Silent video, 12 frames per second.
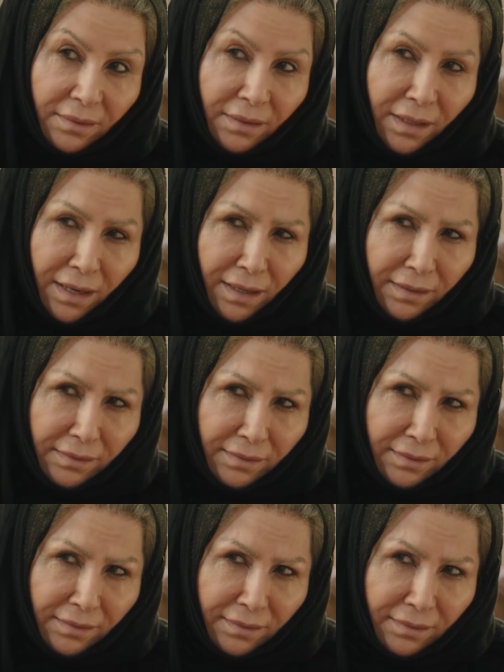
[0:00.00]
خالد
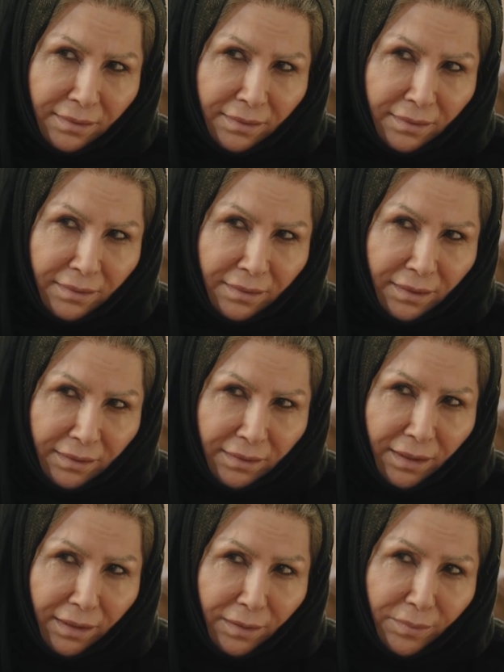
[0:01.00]

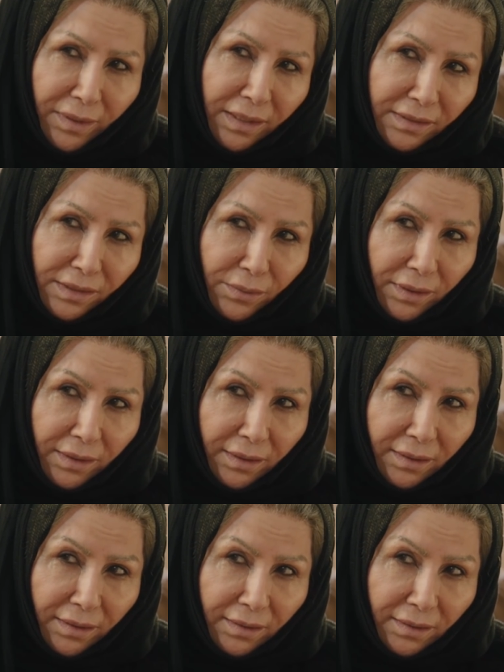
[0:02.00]
عنده علم باللي تسوينه